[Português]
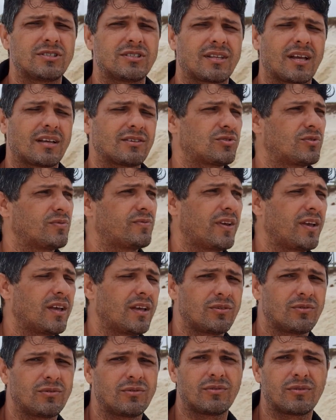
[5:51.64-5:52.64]
hoje está
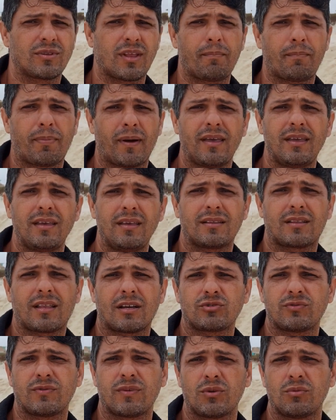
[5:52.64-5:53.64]
chovendo, não dá para ir,
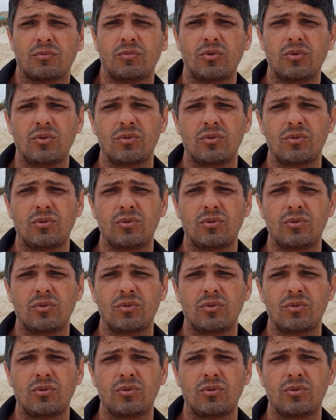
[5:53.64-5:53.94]
está chovendo